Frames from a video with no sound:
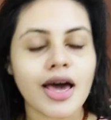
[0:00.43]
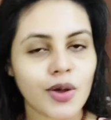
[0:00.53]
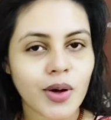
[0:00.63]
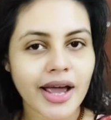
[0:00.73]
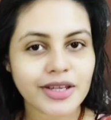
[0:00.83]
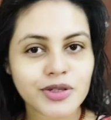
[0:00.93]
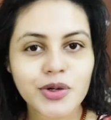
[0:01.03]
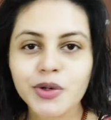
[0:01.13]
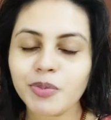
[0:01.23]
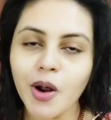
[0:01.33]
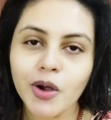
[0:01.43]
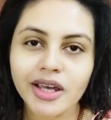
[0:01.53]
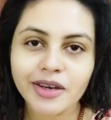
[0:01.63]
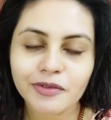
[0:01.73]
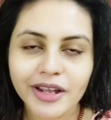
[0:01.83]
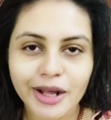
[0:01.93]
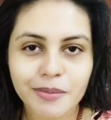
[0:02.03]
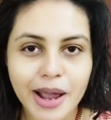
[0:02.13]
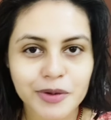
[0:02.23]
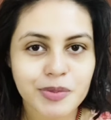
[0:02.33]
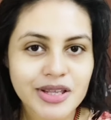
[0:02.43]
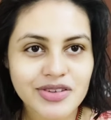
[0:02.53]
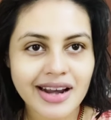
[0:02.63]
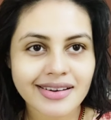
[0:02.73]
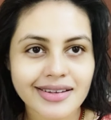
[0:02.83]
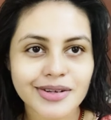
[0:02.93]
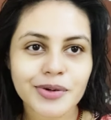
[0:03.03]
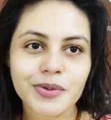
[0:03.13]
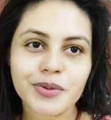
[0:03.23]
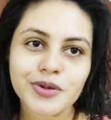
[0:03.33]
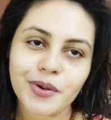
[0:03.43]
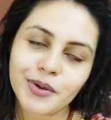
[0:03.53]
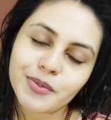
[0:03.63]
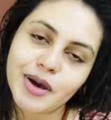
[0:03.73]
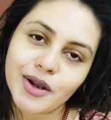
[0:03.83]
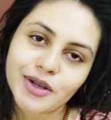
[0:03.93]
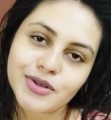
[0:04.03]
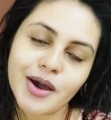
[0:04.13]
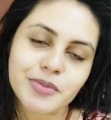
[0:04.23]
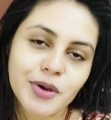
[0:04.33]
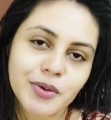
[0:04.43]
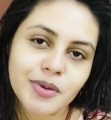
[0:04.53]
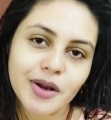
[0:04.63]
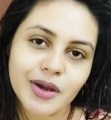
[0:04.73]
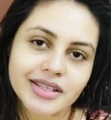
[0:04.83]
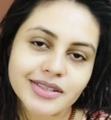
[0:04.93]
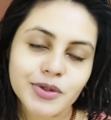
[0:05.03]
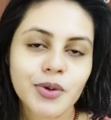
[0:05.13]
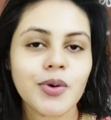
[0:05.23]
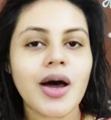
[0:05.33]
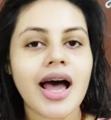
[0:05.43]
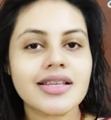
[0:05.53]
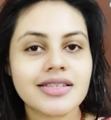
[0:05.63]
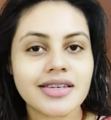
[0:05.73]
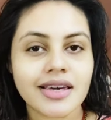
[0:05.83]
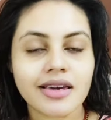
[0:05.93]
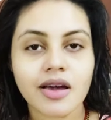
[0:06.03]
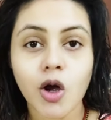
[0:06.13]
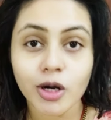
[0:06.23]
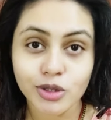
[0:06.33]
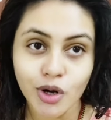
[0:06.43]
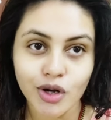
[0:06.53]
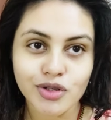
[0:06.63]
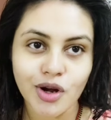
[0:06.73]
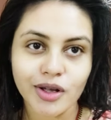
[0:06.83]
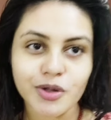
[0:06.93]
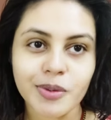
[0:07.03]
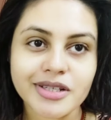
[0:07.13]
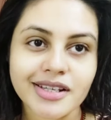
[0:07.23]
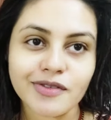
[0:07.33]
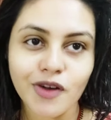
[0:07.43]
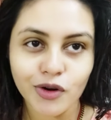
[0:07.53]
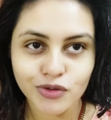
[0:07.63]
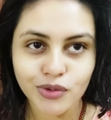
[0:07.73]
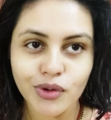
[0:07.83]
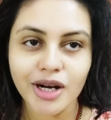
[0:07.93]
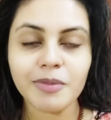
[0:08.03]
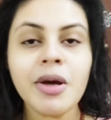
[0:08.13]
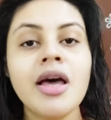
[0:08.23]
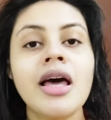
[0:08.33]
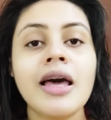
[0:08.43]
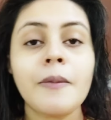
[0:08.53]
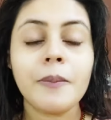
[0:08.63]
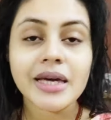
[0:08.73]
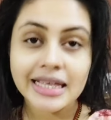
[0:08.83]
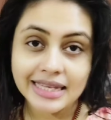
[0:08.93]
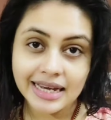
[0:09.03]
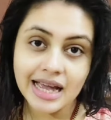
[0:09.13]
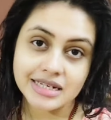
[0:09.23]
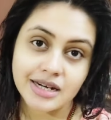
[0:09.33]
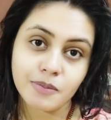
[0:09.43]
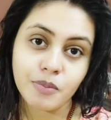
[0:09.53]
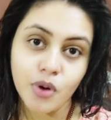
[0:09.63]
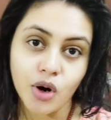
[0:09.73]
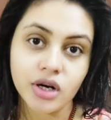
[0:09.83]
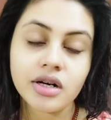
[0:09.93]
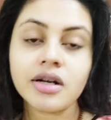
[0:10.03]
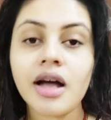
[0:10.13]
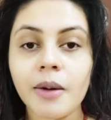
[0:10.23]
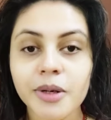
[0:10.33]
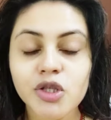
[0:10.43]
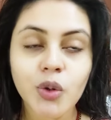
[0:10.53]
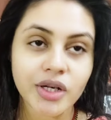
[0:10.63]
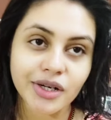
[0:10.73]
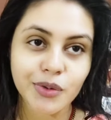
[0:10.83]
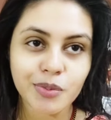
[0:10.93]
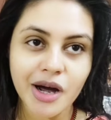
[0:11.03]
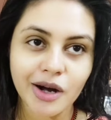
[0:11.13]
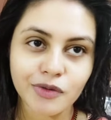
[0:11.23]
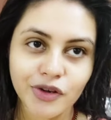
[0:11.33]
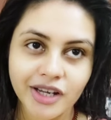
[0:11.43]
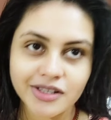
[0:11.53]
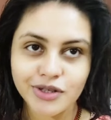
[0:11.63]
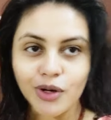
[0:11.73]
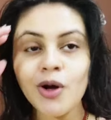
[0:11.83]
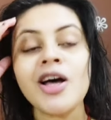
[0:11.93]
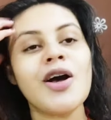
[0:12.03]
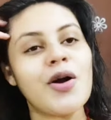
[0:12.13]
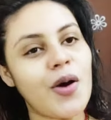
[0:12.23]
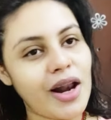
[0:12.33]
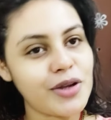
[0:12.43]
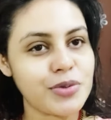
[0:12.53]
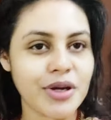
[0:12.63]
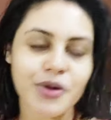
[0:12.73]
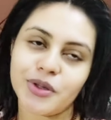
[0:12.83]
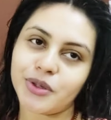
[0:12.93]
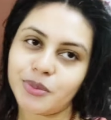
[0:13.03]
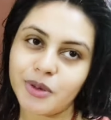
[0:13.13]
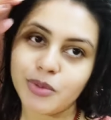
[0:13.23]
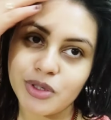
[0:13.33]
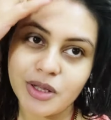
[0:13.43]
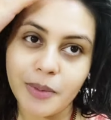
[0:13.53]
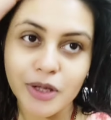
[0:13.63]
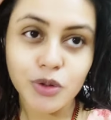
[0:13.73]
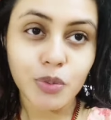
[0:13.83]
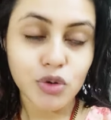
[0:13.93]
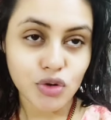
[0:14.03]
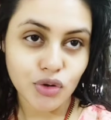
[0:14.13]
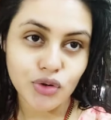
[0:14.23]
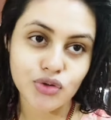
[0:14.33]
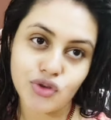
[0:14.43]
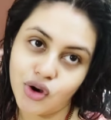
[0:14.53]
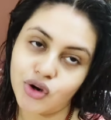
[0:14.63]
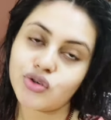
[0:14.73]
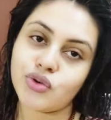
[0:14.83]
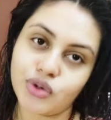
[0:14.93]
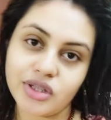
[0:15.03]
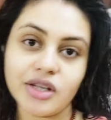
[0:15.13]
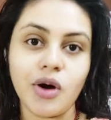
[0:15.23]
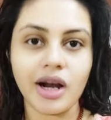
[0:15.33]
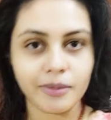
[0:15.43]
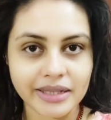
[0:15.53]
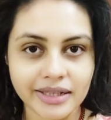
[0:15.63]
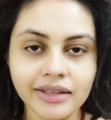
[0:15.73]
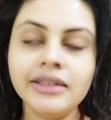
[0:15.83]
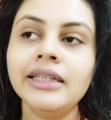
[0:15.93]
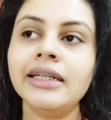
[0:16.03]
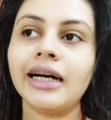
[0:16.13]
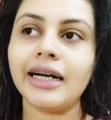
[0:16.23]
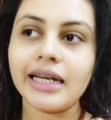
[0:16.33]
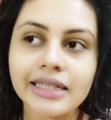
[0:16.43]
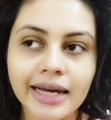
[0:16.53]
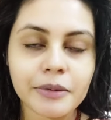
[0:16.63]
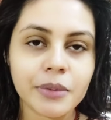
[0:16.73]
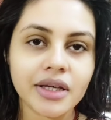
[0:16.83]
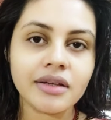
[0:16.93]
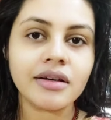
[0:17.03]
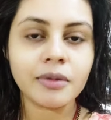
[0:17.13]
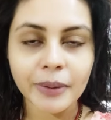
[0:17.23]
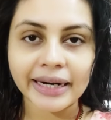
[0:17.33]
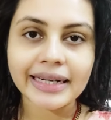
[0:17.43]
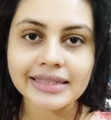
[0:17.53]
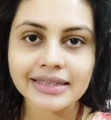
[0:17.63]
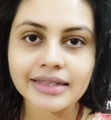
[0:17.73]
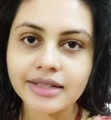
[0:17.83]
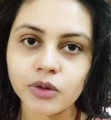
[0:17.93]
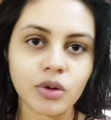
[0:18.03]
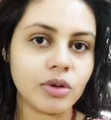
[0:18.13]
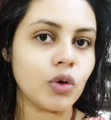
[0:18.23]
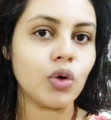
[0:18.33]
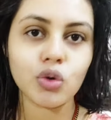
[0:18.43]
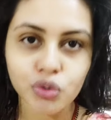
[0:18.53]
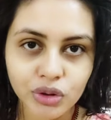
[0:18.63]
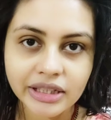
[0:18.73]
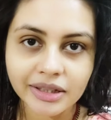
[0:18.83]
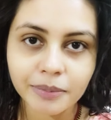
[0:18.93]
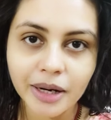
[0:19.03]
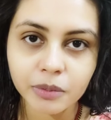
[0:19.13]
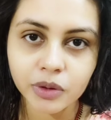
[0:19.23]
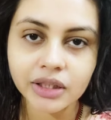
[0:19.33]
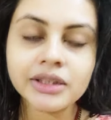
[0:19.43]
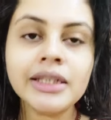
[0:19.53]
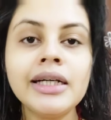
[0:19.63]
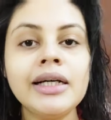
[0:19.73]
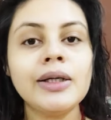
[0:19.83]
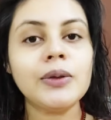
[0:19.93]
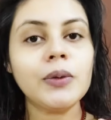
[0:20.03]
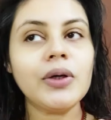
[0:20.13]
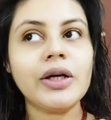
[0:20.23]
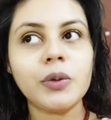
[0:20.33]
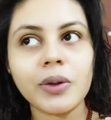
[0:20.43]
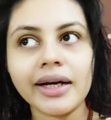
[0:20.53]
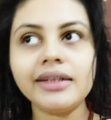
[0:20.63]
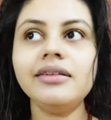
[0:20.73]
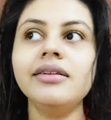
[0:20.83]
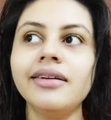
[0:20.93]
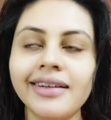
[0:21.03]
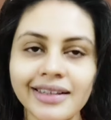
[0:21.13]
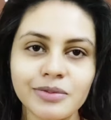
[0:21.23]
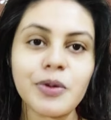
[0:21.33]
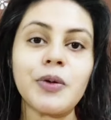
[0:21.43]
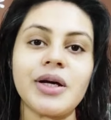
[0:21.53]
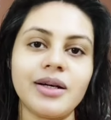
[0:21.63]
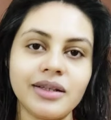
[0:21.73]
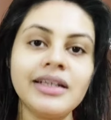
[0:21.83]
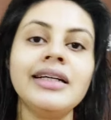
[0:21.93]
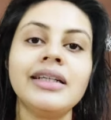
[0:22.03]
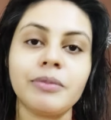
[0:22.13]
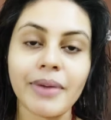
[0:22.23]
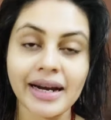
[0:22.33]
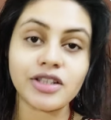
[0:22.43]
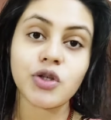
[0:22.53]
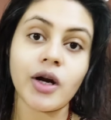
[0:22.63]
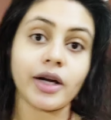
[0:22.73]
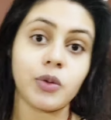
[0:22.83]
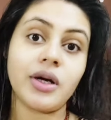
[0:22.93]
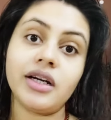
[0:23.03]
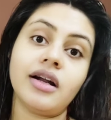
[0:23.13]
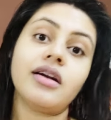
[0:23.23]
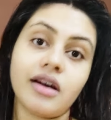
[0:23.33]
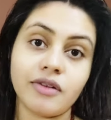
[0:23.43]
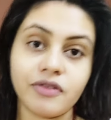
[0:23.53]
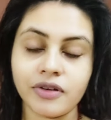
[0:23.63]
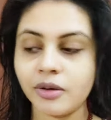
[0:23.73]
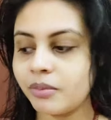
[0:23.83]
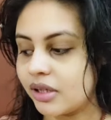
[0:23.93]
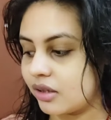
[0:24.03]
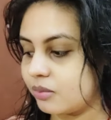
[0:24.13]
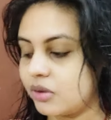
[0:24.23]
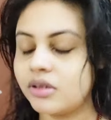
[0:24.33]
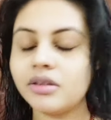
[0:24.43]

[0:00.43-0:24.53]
হ্যালো গাইজ গুড মর্নিং ওয়েলকাম ব্যাক টু মাই চ্যানেল আশা করি তোমরা সবাই খুব ভালো আছো আমিও খুব ভালো আছি তো আজকে অনেক সকাল সকাল তোমাদের সাথে ব্লগ শুরু করলাম বিয়ে থেকে আসার পর আমার শরীরটা খুব খারাপ হয়ে গেছিলো গলা শুনেই হয়তো তোমরা বুঝতে পারছো প্রচণ্ড জ্বর সর্দি গলা ব্যথা আর এই টাইমে প্রেগনেন্সিতে যেহেতু আমি কোনো ওষুধ নিতে পারবো না তো একটুখানি ওটা ম্যানেজ করা একটুখানি না টাফ মতলব